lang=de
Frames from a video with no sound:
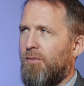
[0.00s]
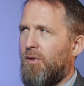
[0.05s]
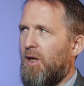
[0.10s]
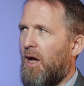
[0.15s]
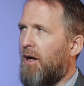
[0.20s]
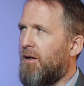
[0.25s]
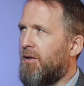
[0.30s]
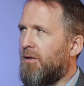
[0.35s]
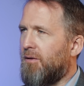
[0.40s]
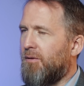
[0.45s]

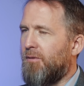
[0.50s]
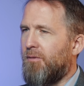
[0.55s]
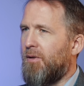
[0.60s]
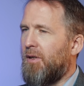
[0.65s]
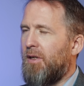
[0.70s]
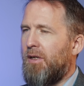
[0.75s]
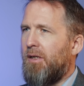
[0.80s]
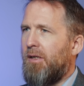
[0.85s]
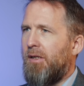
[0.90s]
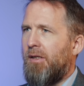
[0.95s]
Keine,
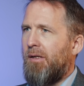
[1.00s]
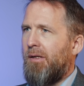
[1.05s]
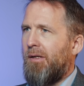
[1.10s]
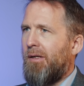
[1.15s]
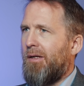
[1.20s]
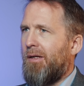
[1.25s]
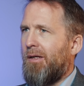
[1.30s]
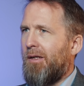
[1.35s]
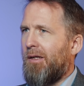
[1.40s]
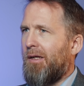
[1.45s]

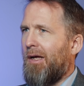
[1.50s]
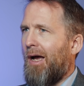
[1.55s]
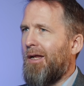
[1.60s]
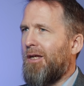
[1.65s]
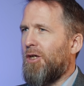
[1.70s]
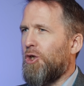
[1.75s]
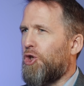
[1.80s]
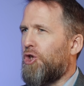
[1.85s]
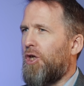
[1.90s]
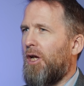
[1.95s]

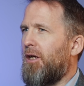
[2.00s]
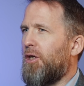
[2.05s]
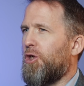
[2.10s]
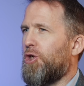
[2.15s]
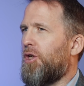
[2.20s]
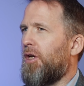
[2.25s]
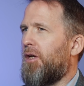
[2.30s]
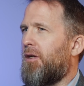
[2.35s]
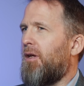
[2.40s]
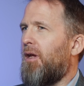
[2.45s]
keine Stelle
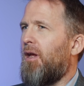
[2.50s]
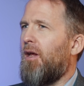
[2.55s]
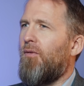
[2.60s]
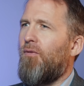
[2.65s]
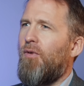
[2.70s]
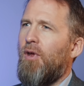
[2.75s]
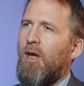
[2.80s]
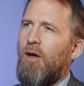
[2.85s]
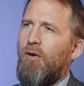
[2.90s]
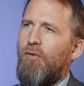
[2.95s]
sticht
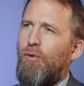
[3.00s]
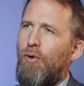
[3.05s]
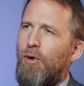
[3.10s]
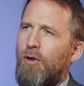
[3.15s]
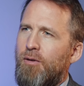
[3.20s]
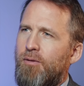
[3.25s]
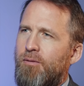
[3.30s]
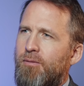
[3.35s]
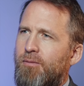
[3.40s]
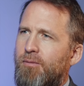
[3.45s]
irgendwie
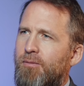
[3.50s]
hervor.